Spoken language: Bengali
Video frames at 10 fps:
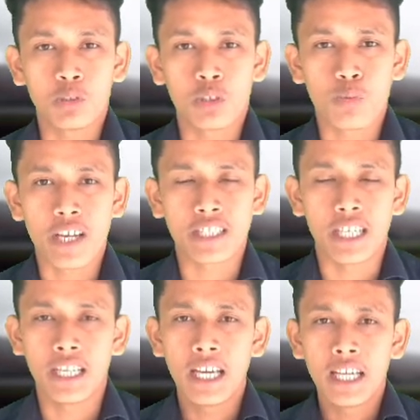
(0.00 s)
মধ্যে রয়েছে
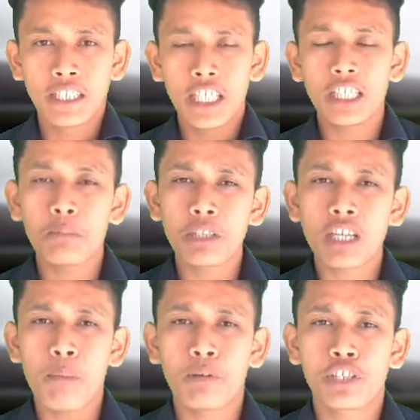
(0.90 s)
তিন নম্বর
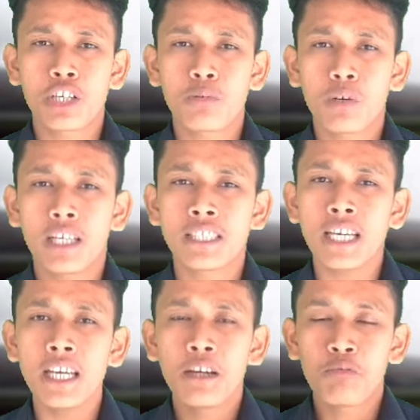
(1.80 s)
কম্পিটিশন রয়েছে
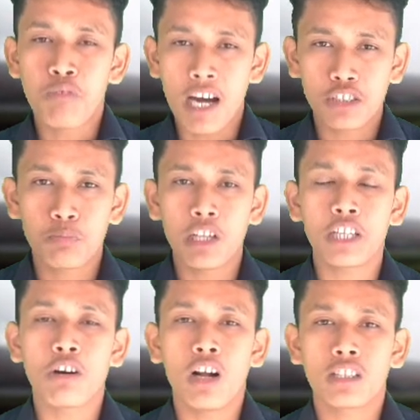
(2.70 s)
ফাস্ট
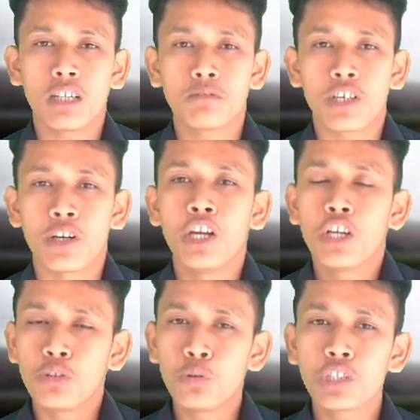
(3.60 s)
বোলিং অলরাউন্ডার
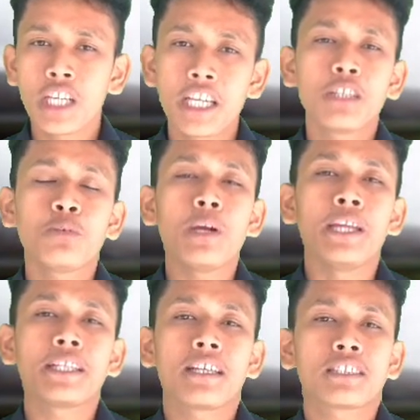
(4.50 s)
দুজনই কিন্তু
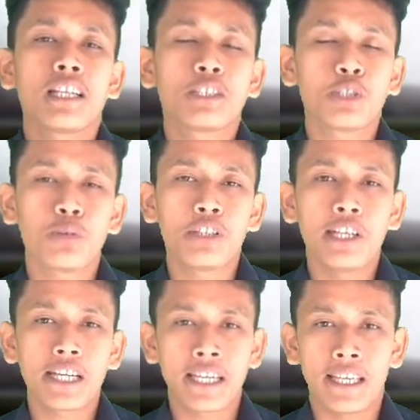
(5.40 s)
ইন্টারন্যাশনাল টি টোয়েন্টি
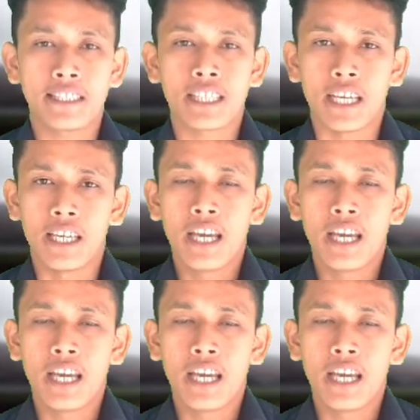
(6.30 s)
লিগে খেলছে